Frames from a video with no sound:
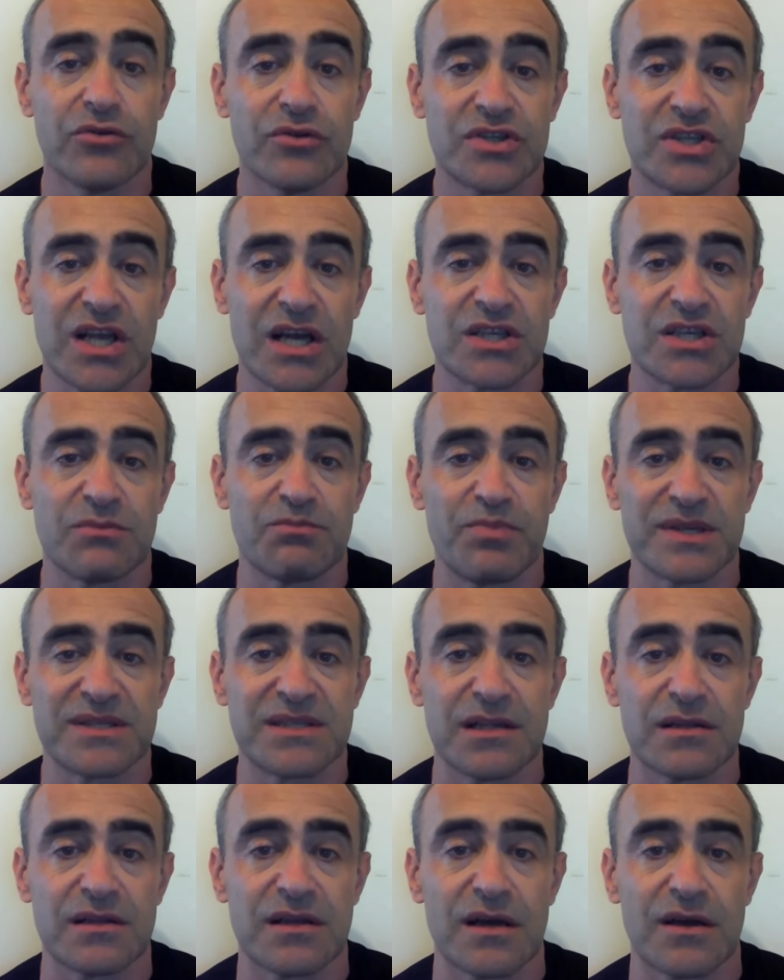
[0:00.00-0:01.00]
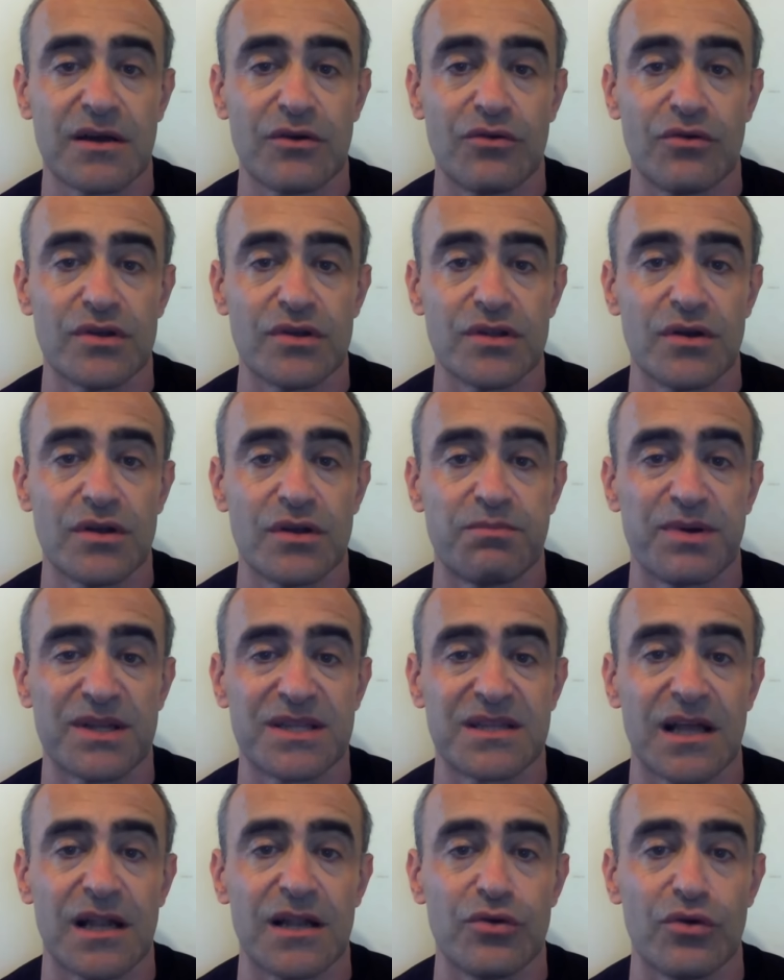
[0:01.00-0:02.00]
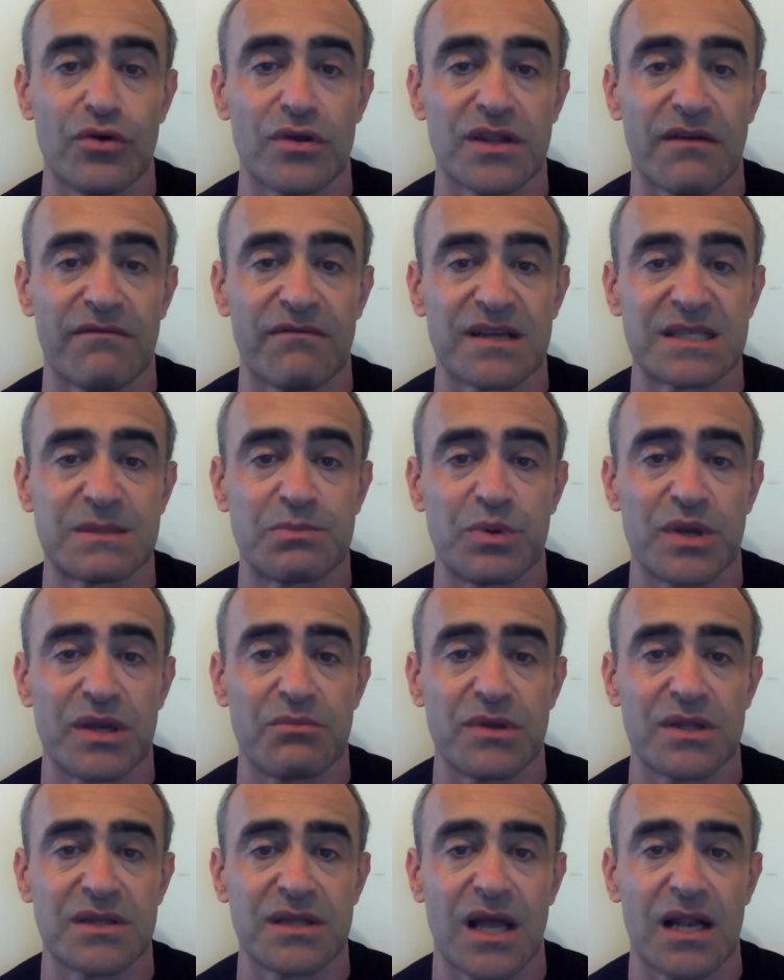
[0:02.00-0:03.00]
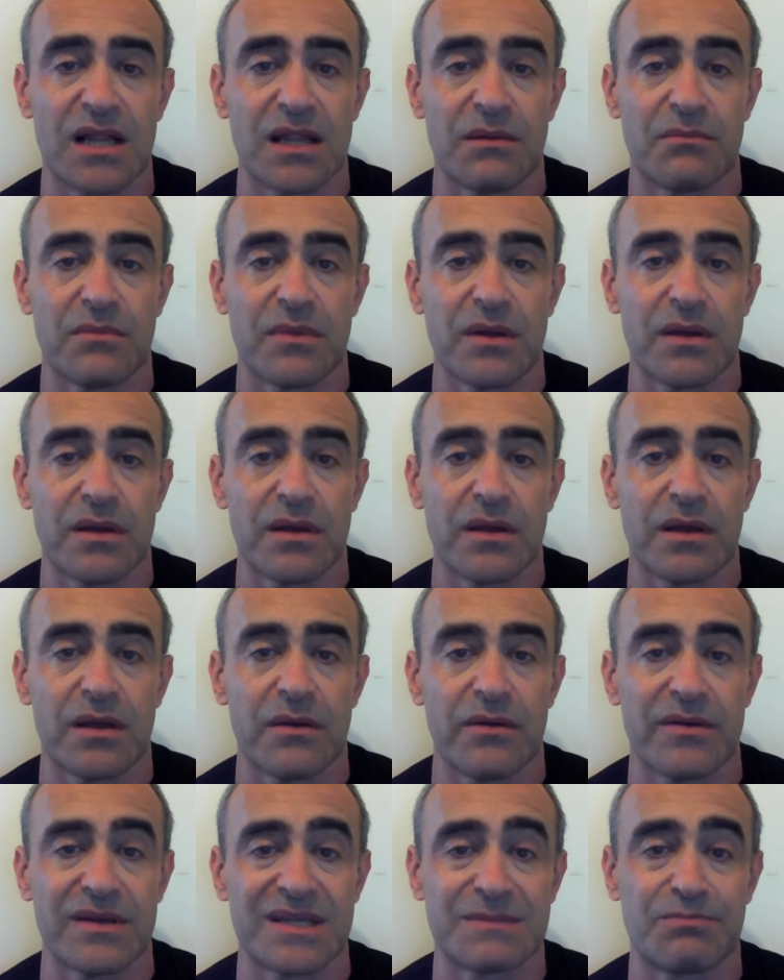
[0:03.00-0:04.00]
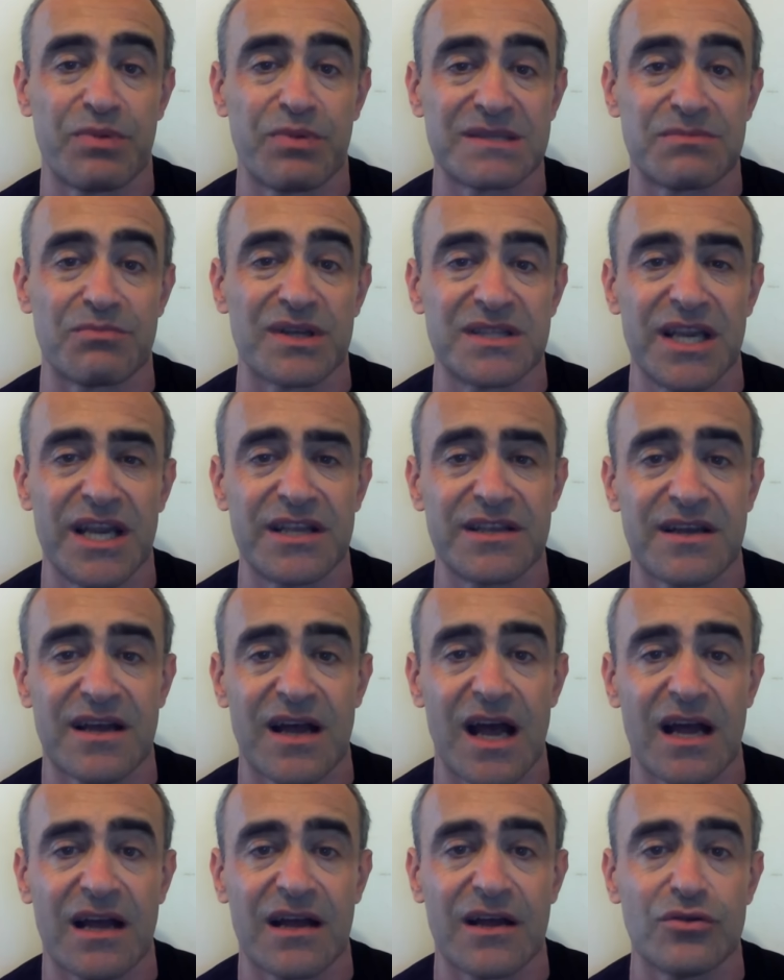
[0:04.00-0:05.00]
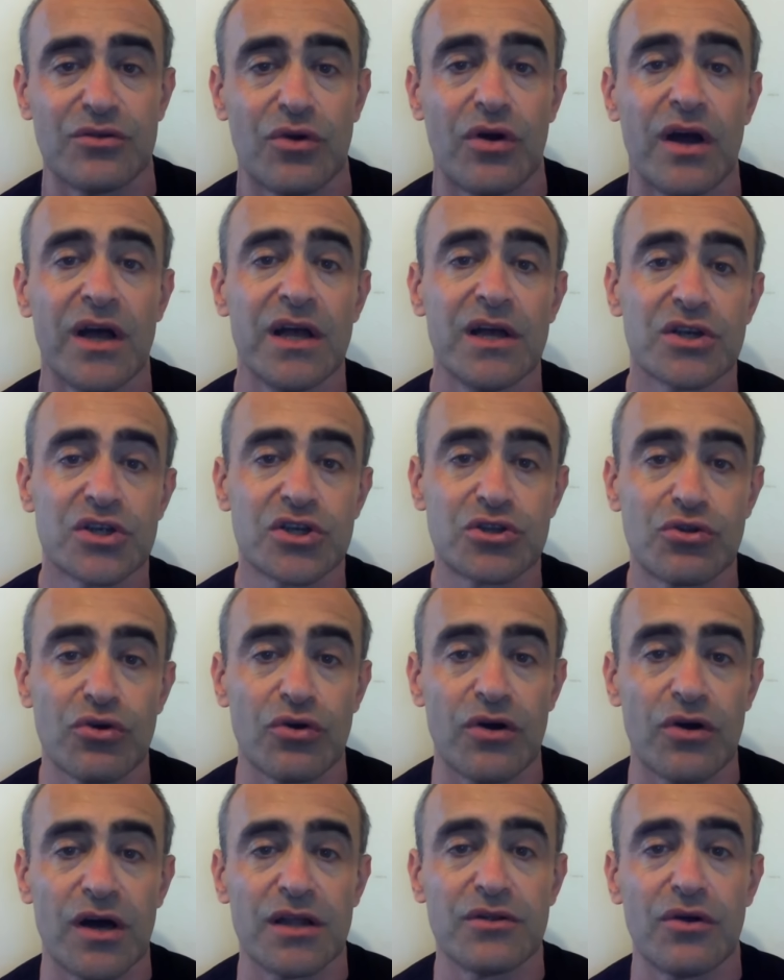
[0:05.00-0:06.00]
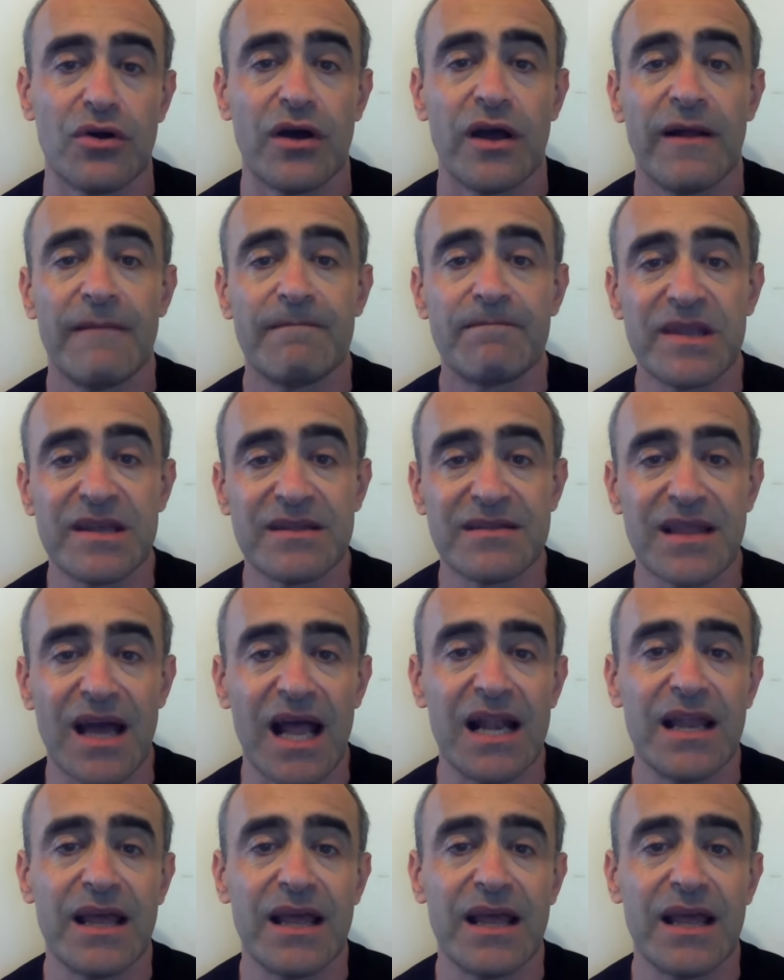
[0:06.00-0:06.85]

Но, скажем, посылка какого-нибудь батальона в экспериментальном, э, посмотреть, как оно, что оно, и